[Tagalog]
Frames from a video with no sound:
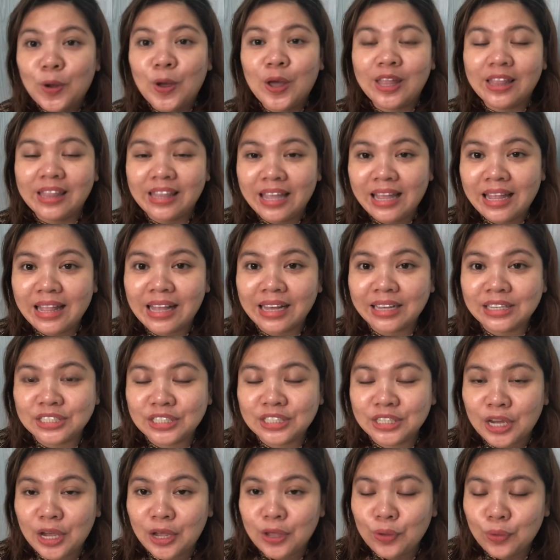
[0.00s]
hindi lang
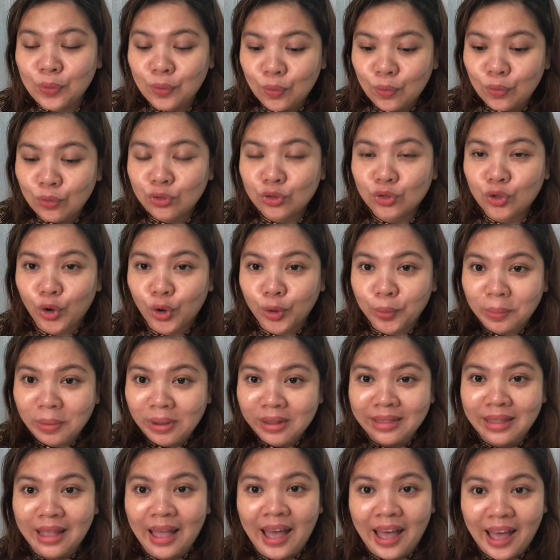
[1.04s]
siya yung
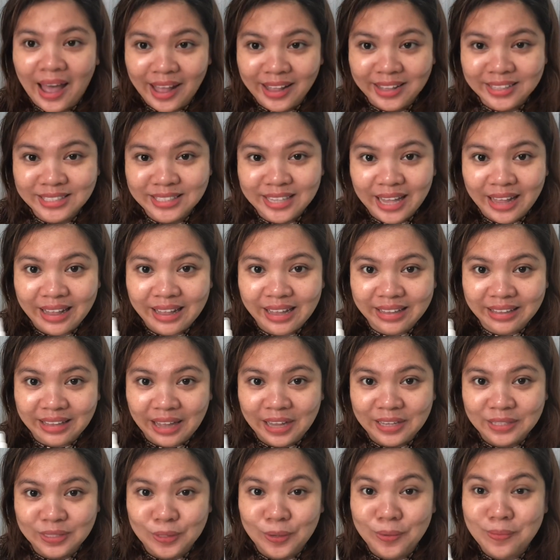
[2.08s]
normal na hand
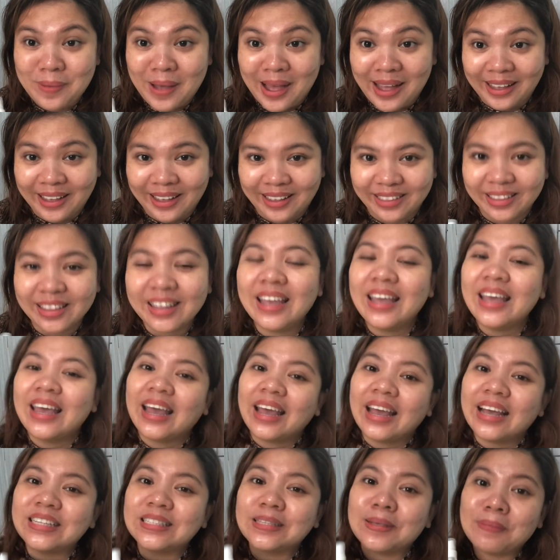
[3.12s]
sanitizer. Bakit?
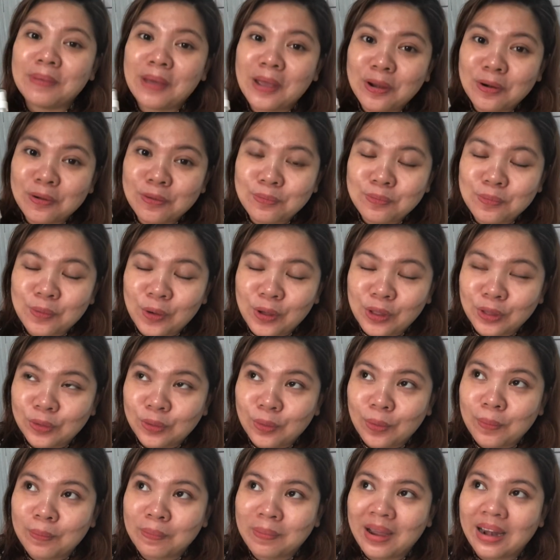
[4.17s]
Kasi meron po
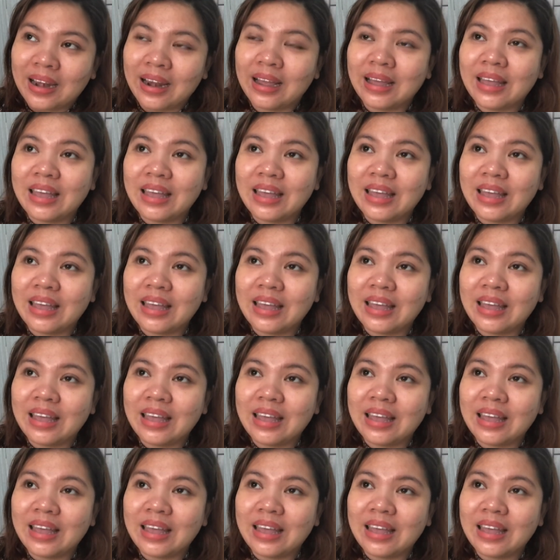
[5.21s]
itong parang